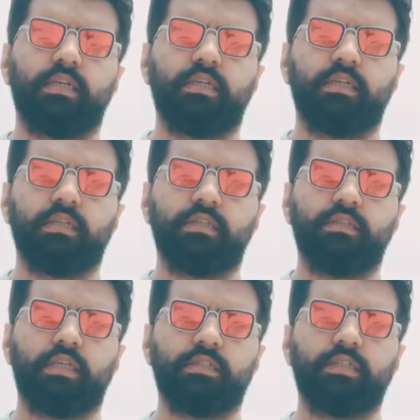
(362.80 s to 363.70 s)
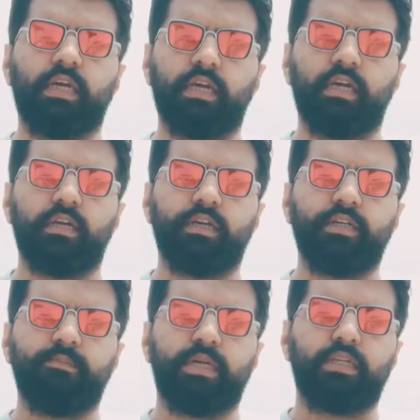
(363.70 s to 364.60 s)
अगर इजाज़त है
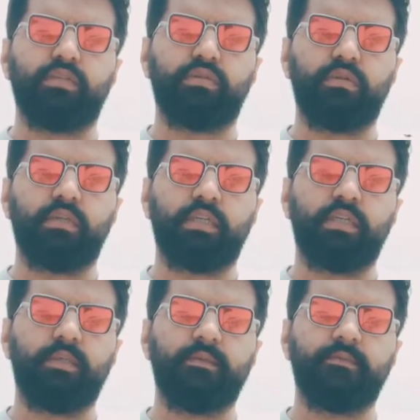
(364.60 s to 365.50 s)
ऑलरेडी पैकेज खोल के